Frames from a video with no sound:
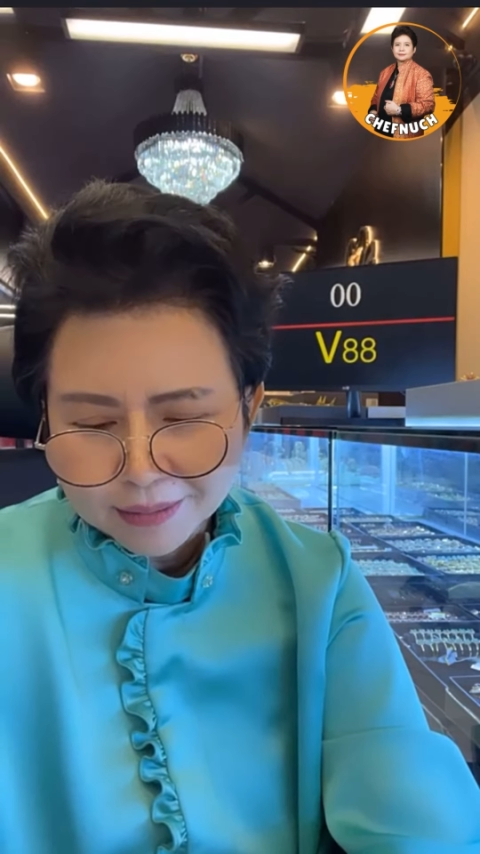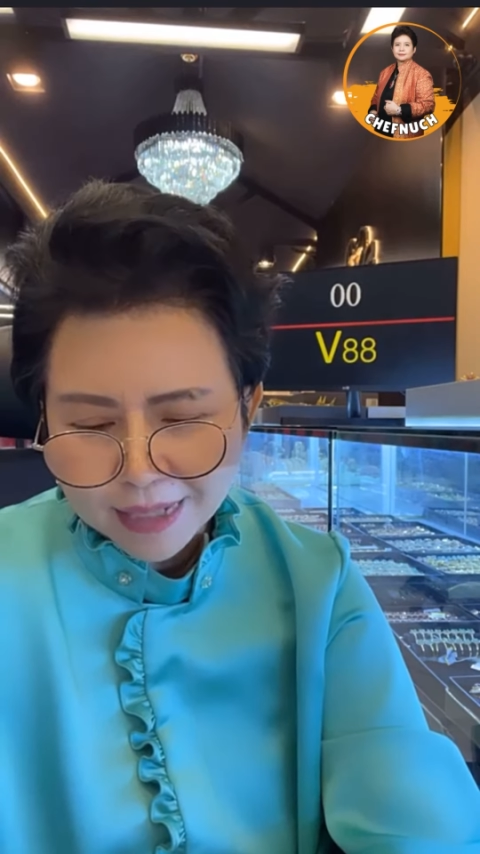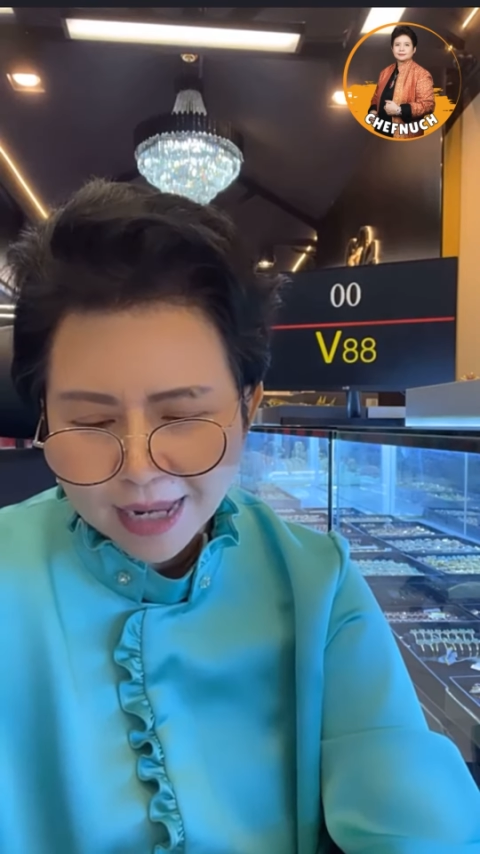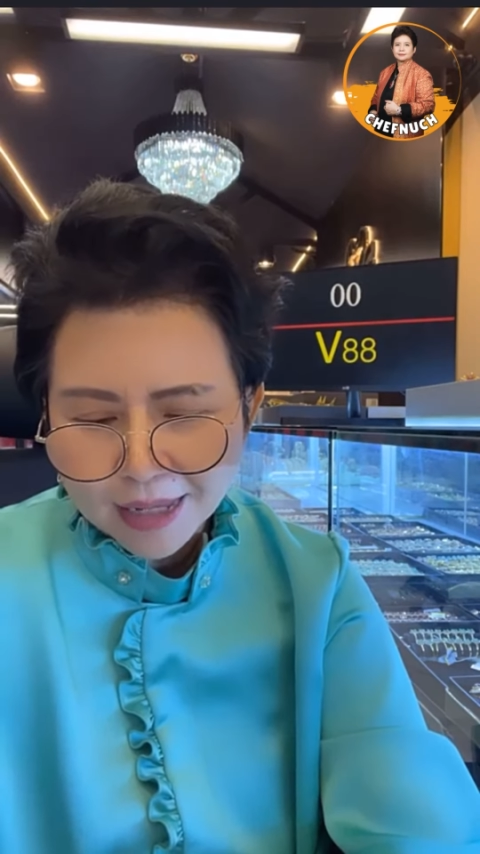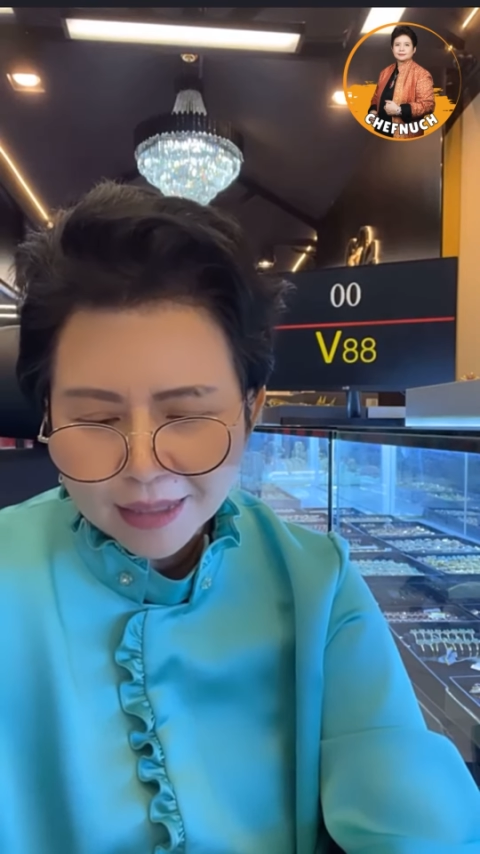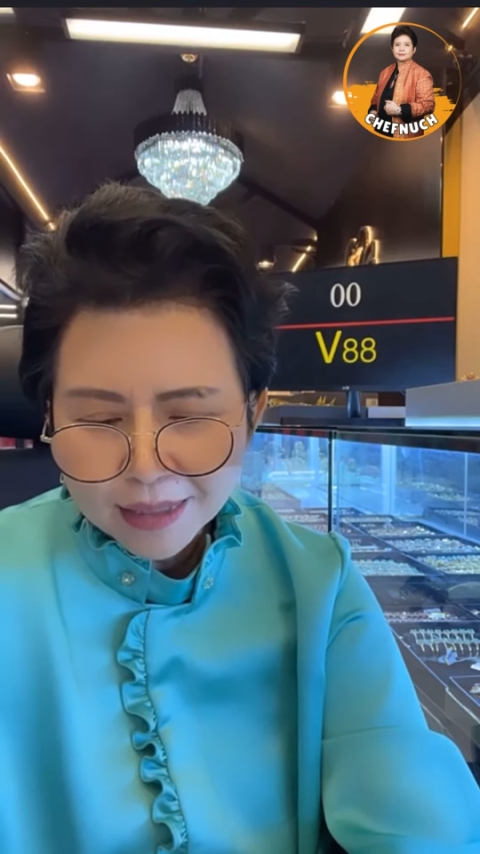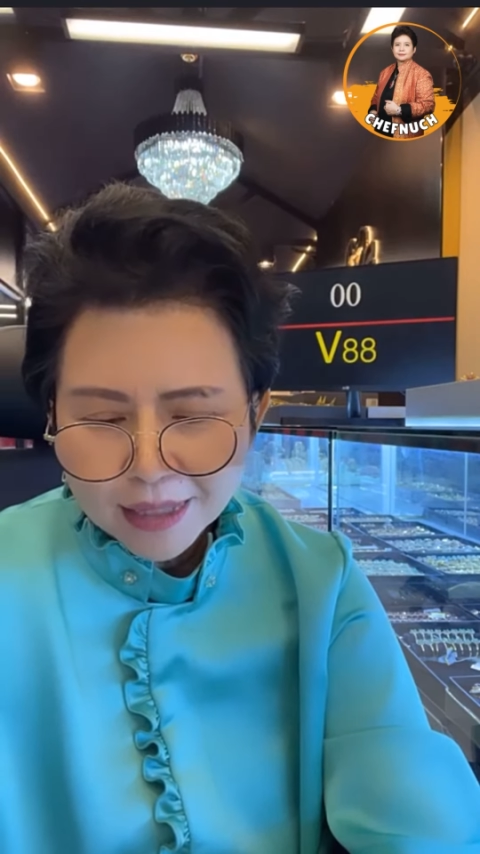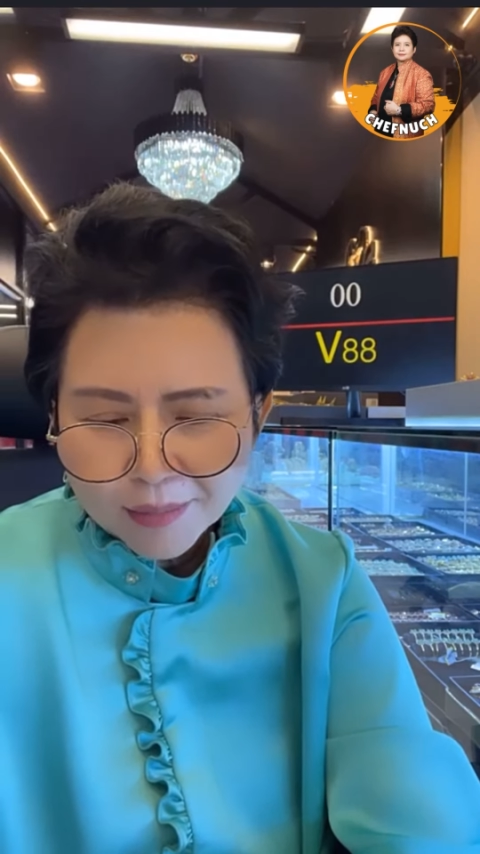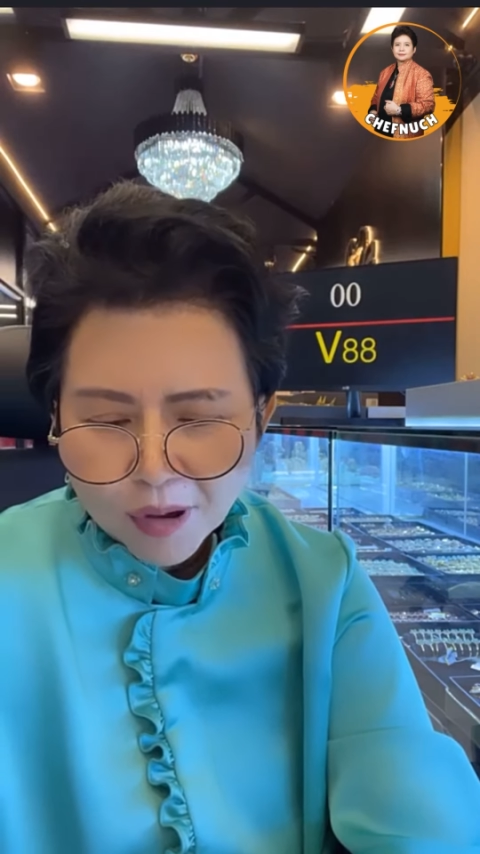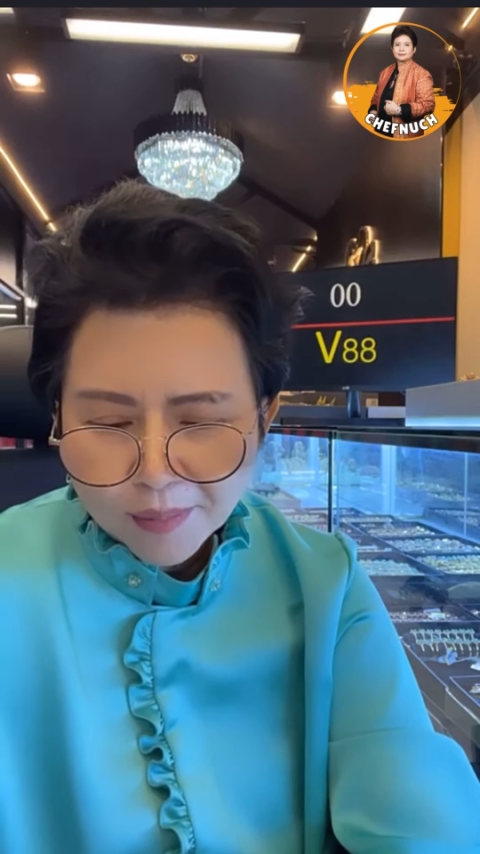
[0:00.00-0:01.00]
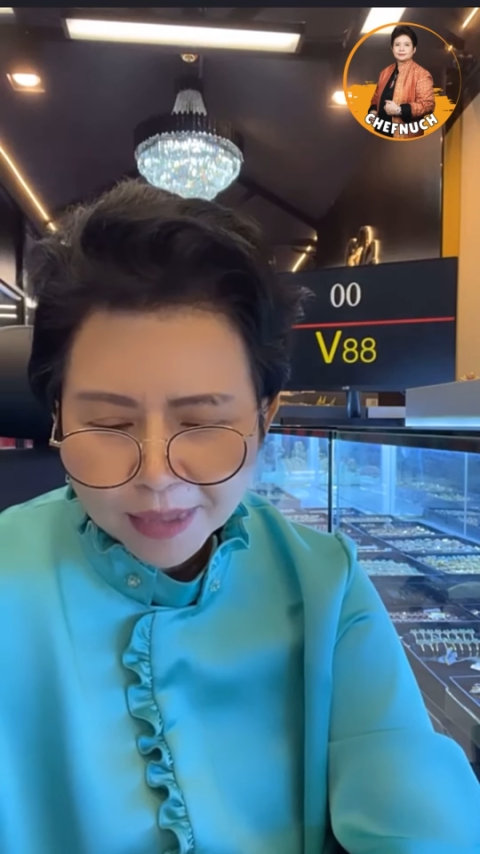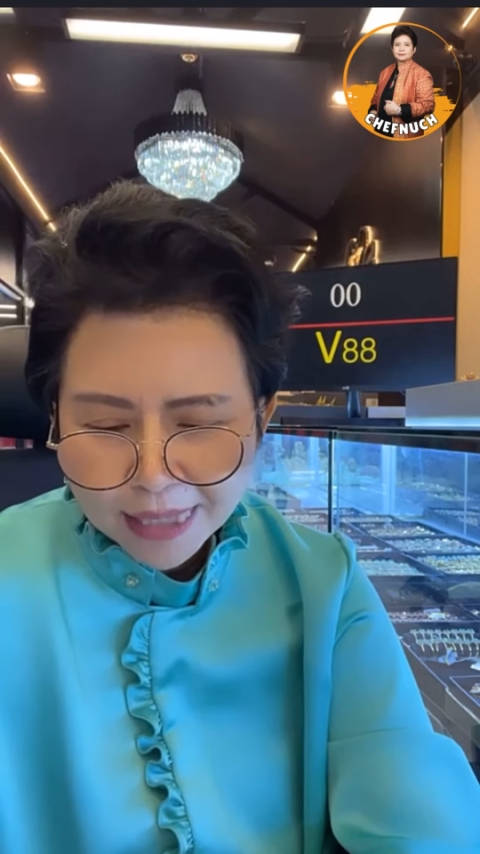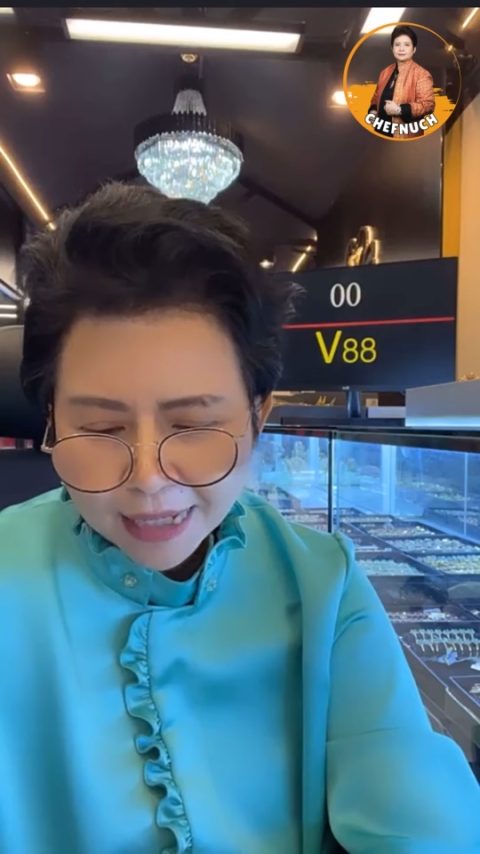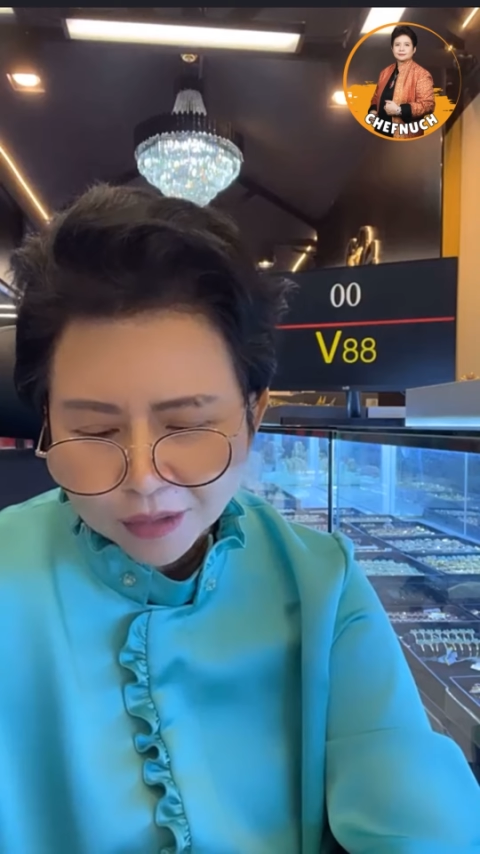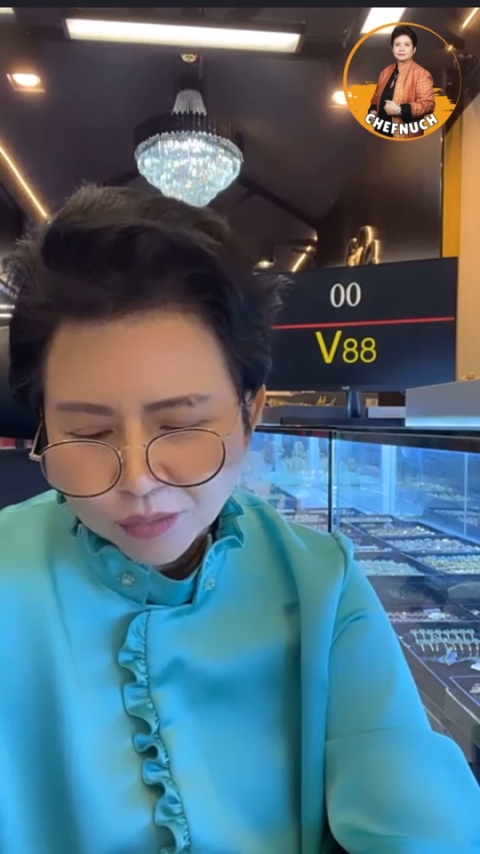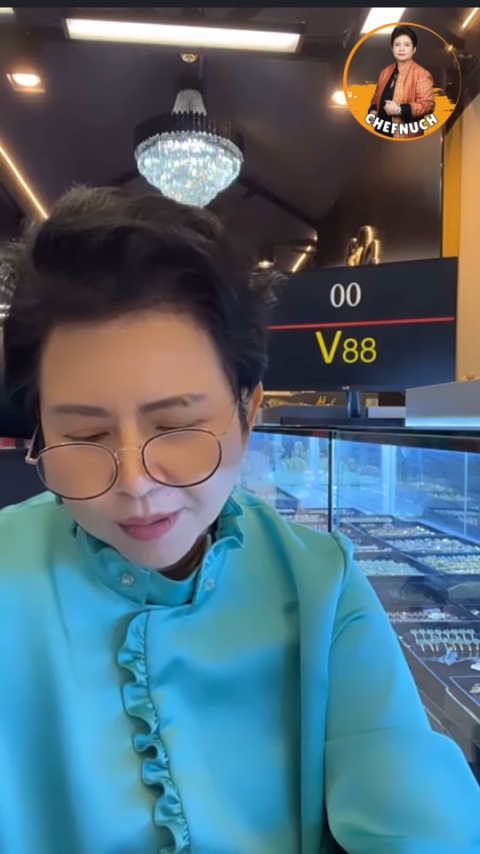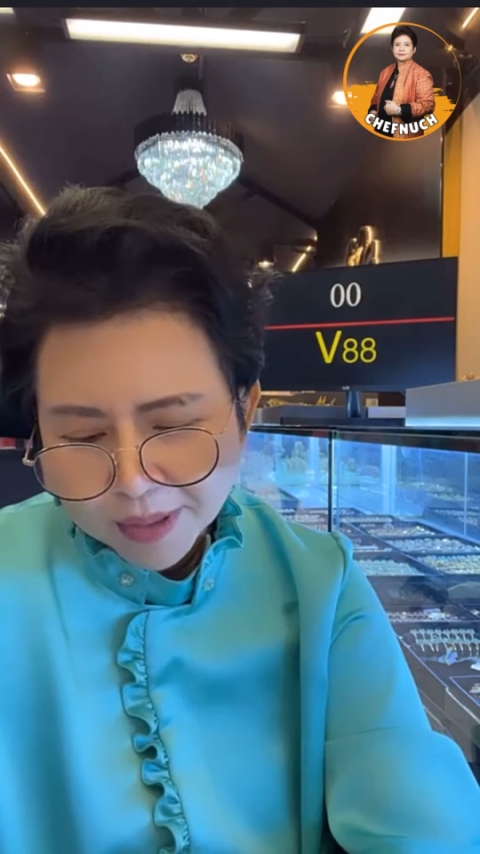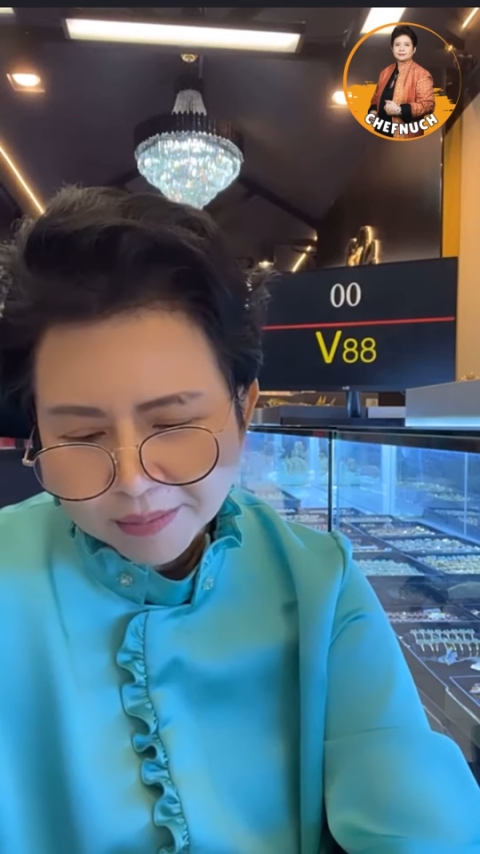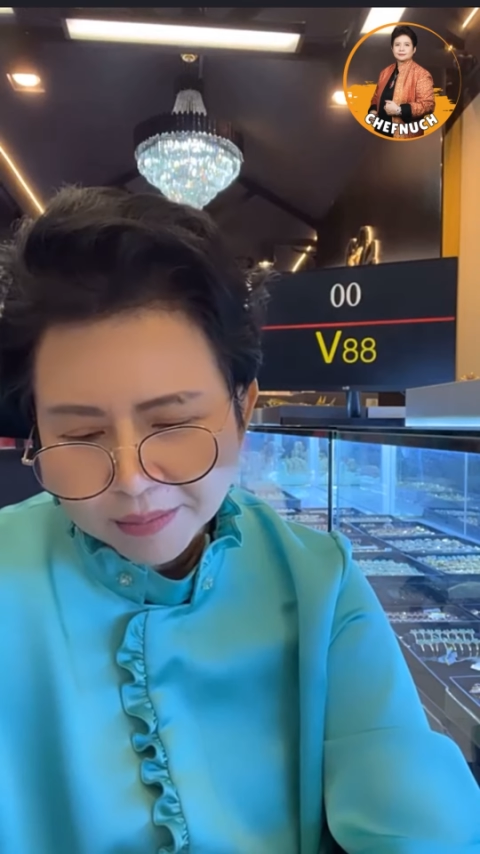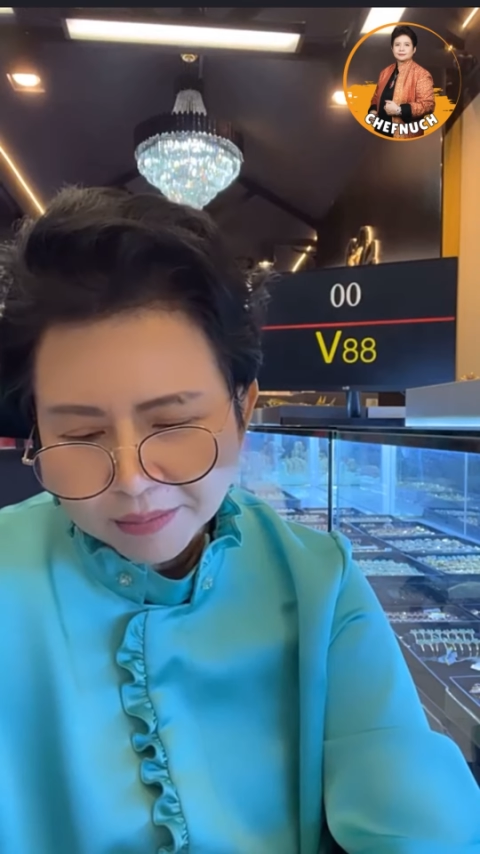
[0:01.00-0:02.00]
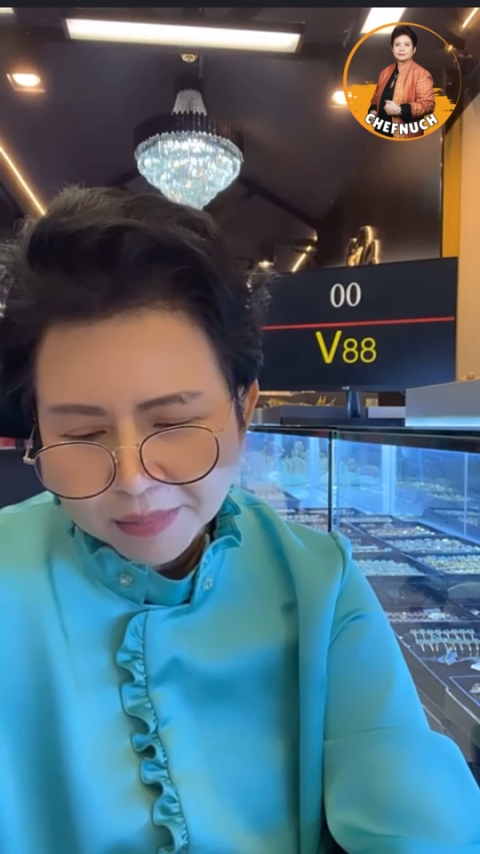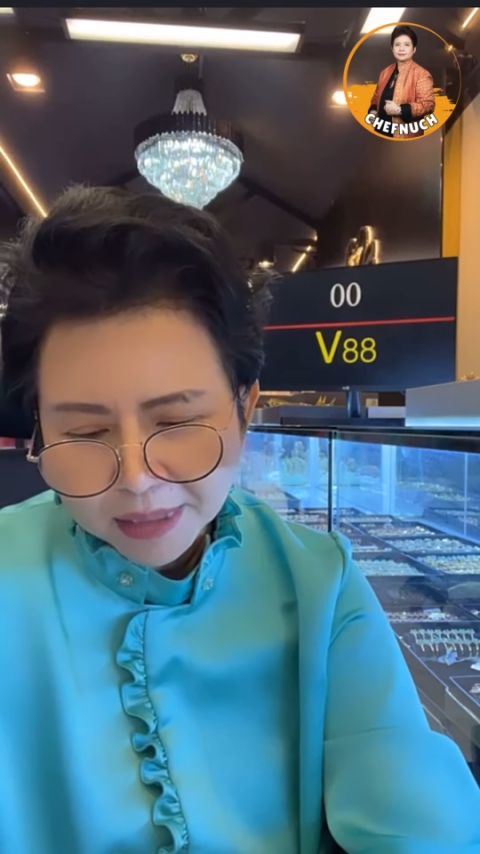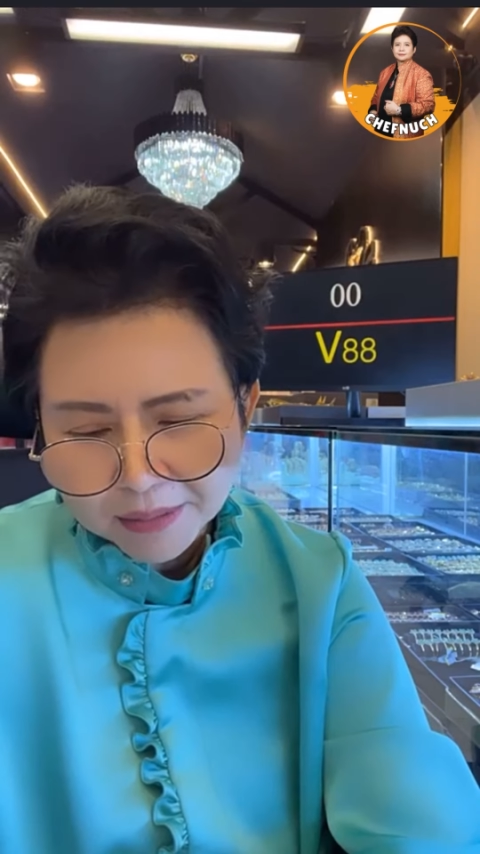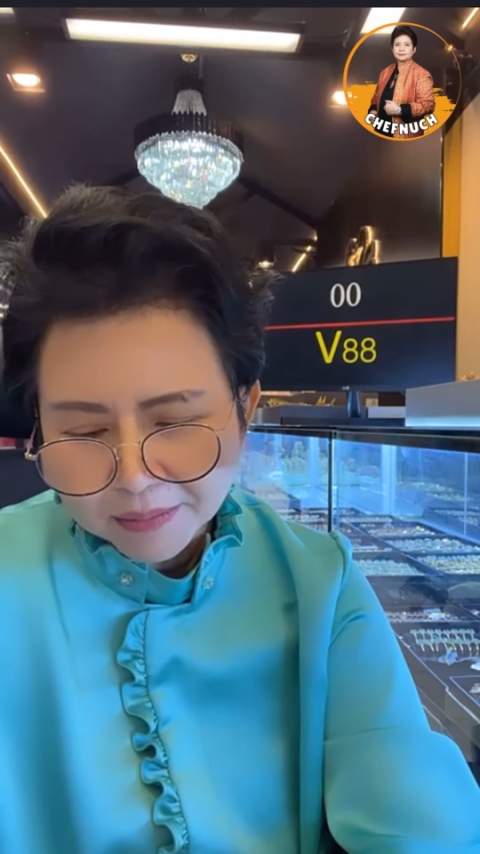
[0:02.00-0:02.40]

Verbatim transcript: นะเพราะมันแต่งตัวมันเหมือน